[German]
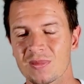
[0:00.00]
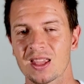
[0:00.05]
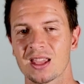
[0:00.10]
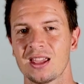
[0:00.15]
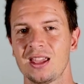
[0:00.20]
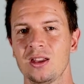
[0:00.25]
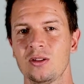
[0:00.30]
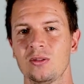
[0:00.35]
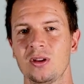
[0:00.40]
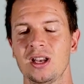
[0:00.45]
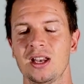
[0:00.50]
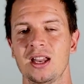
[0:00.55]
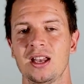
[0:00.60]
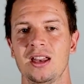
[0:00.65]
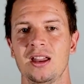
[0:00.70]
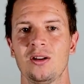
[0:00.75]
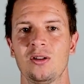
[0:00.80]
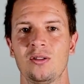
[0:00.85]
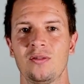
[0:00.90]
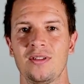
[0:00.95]
ketogene
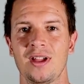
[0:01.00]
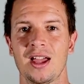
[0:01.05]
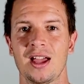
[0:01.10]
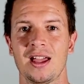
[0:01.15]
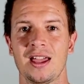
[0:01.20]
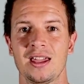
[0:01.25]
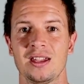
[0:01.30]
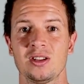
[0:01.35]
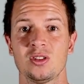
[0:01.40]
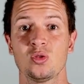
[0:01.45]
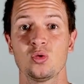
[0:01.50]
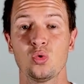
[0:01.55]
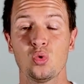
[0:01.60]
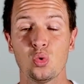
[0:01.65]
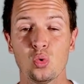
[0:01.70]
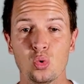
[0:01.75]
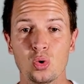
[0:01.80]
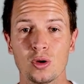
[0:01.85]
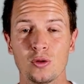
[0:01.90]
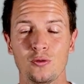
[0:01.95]
Ernährung wäre echt
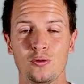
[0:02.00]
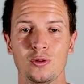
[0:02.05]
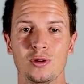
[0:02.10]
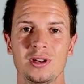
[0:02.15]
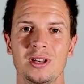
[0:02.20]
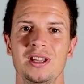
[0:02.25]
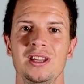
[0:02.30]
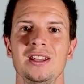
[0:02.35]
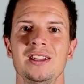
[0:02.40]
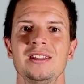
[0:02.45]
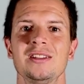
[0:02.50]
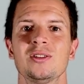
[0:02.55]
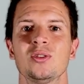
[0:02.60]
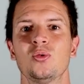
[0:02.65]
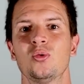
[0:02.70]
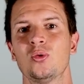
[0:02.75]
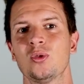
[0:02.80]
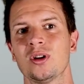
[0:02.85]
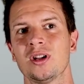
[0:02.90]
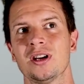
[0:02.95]
gut für dich
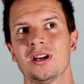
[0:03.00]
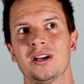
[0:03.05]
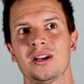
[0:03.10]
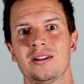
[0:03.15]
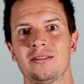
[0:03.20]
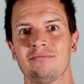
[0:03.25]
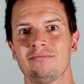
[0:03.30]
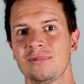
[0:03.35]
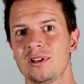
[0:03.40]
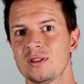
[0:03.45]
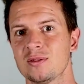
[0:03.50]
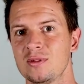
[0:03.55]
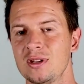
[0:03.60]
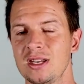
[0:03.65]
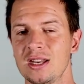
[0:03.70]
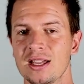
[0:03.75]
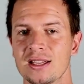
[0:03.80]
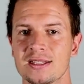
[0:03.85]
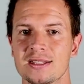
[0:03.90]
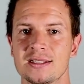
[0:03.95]
oder
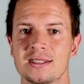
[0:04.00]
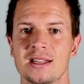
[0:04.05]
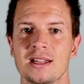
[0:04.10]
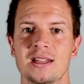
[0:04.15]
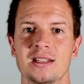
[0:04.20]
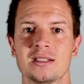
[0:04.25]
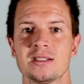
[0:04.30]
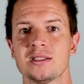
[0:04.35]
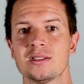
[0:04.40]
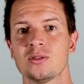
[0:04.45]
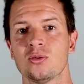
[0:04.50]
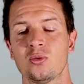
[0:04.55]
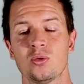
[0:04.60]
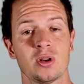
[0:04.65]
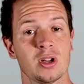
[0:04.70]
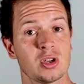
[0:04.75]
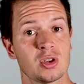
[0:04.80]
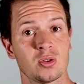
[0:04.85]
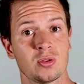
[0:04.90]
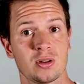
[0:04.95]
Insulinresistenz
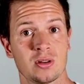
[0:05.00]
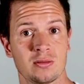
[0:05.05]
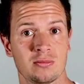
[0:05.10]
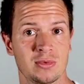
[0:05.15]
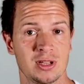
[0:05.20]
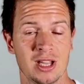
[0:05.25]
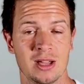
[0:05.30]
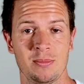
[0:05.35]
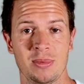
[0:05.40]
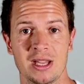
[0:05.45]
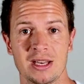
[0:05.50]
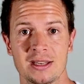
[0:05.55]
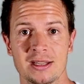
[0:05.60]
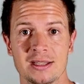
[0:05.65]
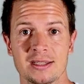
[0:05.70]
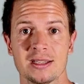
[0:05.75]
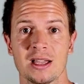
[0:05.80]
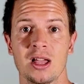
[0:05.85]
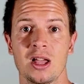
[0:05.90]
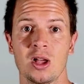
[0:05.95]
oder schon
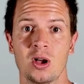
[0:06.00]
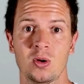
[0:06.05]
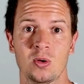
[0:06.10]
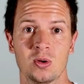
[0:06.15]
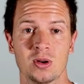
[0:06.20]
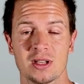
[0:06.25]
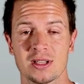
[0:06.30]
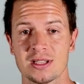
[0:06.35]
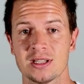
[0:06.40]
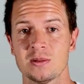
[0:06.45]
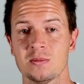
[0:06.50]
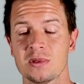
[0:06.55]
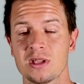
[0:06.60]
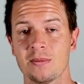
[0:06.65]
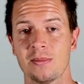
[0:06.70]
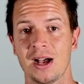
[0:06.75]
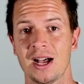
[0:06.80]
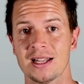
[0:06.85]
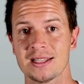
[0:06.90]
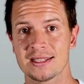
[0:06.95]
Diabetes und das ist mit
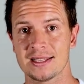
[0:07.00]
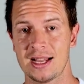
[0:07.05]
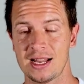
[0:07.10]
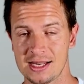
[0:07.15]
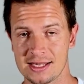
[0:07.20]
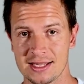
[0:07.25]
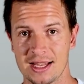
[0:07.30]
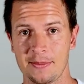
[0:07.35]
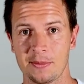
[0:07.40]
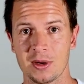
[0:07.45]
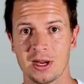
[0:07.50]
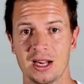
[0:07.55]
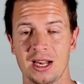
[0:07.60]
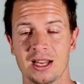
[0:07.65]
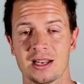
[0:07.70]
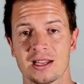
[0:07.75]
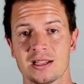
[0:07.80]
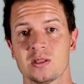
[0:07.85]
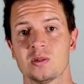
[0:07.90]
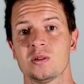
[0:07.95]
dem Arzt alles
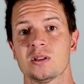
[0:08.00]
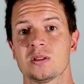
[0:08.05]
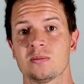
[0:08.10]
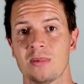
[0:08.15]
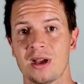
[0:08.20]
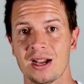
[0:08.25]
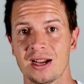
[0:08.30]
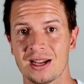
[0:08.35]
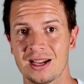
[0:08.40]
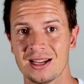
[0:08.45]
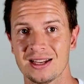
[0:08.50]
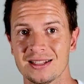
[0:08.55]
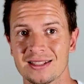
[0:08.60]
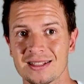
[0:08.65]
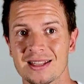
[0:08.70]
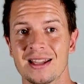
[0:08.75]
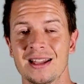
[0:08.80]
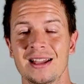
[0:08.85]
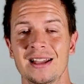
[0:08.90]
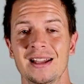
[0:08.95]
abgeklärt, dass du das machen
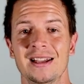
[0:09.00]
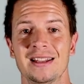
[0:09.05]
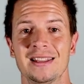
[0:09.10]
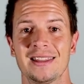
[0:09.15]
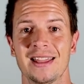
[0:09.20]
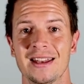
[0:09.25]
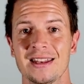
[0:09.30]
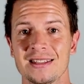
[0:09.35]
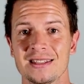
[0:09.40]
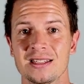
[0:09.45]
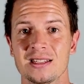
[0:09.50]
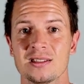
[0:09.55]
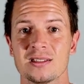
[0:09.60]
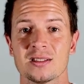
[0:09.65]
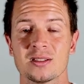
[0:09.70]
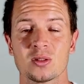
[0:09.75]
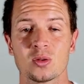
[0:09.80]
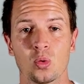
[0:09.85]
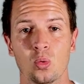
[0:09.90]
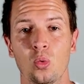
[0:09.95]
kannst, dann ist
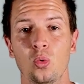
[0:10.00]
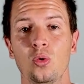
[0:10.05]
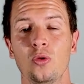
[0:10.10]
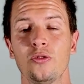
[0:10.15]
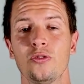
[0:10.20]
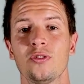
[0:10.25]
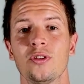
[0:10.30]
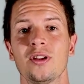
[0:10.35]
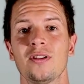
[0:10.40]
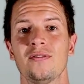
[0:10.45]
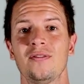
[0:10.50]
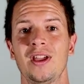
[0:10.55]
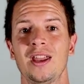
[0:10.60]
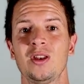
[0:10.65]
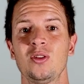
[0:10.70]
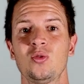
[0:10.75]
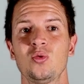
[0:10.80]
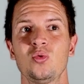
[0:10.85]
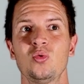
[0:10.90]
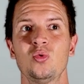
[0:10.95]
es doof,
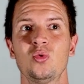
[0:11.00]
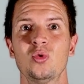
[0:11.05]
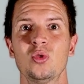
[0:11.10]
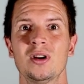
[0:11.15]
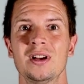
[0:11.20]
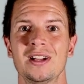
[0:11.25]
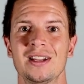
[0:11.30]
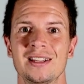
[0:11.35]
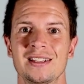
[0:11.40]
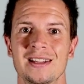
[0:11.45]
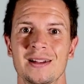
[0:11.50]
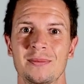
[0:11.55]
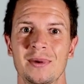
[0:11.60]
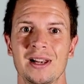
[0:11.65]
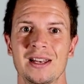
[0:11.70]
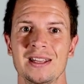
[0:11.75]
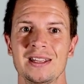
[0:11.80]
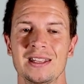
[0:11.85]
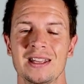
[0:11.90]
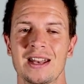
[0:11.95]
wenn du, ich sag mal,
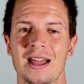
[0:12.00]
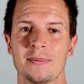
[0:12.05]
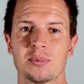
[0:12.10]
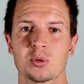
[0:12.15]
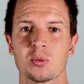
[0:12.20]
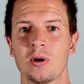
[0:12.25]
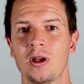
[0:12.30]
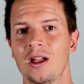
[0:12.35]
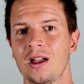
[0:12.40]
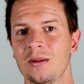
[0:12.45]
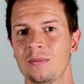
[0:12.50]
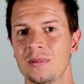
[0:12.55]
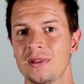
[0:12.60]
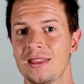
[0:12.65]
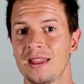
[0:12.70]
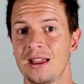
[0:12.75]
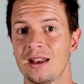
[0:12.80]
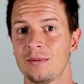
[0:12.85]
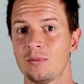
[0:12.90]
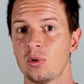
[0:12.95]
nicht in Absprache mit
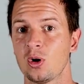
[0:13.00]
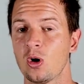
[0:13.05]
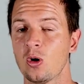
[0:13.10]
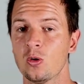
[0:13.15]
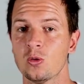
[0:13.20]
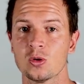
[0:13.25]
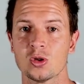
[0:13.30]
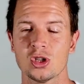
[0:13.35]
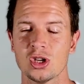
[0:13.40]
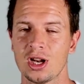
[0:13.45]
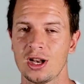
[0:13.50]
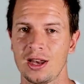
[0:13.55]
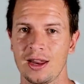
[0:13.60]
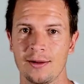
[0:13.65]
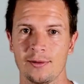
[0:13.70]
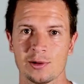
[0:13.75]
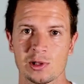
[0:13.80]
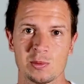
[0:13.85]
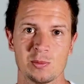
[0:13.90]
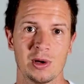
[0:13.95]
deinem Coach,
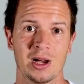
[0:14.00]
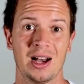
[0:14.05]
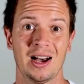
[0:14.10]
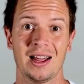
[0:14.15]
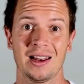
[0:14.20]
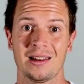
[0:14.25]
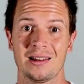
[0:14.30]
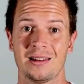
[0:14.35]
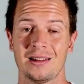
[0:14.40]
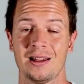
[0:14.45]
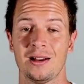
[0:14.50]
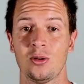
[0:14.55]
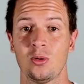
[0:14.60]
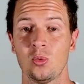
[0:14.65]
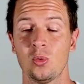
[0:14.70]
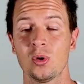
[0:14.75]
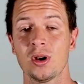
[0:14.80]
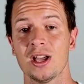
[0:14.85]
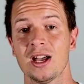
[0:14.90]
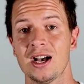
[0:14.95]
Ernährungsberater
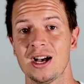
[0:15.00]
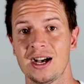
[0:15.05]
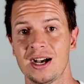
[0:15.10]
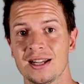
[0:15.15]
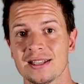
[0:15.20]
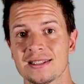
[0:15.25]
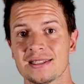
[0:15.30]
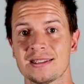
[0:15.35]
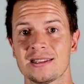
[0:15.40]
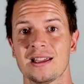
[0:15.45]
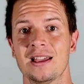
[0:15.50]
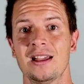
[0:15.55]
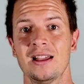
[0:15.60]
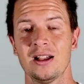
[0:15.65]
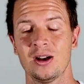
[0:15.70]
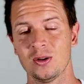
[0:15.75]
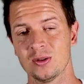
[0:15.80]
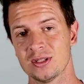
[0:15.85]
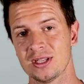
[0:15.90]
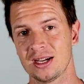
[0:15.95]
oder Arzt
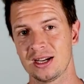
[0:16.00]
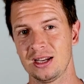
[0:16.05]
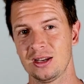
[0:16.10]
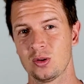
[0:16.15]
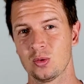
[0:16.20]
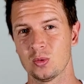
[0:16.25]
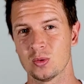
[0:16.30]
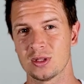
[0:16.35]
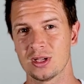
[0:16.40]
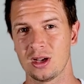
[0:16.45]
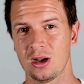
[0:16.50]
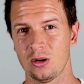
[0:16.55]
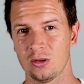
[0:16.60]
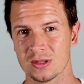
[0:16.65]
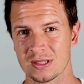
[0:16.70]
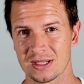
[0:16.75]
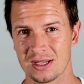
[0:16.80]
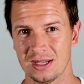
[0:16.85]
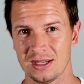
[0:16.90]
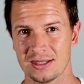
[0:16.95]
aus der Ketose
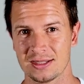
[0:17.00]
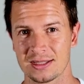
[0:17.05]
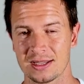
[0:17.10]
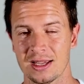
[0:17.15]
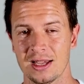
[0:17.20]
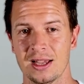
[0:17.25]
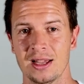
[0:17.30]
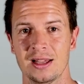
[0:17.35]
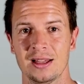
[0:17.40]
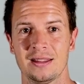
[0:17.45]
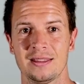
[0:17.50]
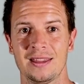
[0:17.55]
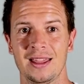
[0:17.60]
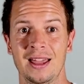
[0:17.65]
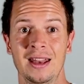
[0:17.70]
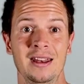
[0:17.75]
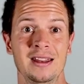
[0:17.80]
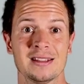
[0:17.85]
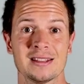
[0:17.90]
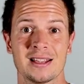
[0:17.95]
rausgehst.
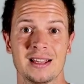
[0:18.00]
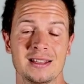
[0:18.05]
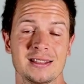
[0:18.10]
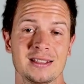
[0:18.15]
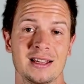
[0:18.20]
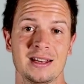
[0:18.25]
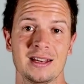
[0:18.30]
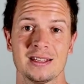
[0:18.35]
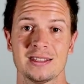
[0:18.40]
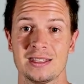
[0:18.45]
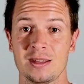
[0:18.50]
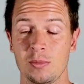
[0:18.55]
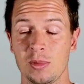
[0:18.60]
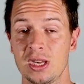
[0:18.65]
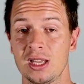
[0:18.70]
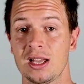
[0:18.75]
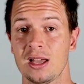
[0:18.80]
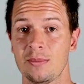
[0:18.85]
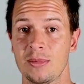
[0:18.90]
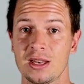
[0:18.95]
Denn es kann sein, dass die
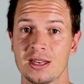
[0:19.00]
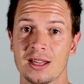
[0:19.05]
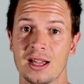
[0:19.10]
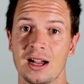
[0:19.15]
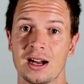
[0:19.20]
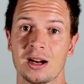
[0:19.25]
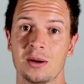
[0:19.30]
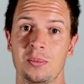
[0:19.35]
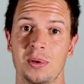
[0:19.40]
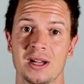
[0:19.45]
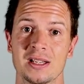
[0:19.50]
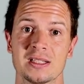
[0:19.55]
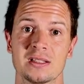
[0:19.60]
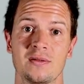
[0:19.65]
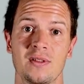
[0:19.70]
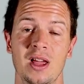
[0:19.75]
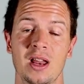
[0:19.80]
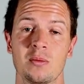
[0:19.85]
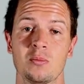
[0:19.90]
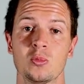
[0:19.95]
Medikamente angepasst
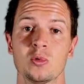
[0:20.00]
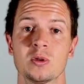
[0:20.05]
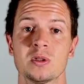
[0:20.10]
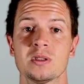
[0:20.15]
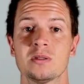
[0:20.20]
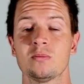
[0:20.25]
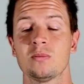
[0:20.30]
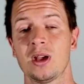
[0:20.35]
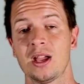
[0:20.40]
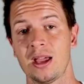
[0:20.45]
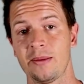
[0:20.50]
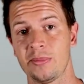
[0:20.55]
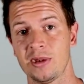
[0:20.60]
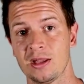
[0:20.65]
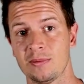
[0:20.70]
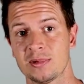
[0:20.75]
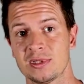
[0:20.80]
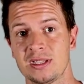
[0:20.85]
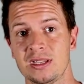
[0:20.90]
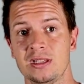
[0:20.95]
werden müssen, bei
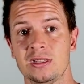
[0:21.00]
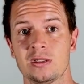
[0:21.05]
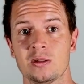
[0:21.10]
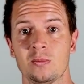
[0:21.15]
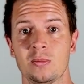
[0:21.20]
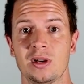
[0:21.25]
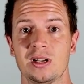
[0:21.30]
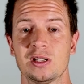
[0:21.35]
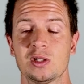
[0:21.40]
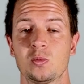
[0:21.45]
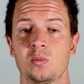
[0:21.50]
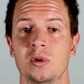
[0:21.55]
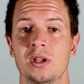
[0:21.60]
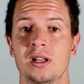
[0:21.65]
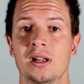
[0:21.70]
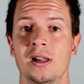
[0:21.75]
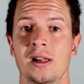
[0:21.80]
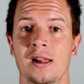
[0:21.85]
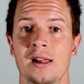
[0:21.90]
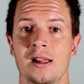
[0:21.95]
Epilepsie zum Beispiel.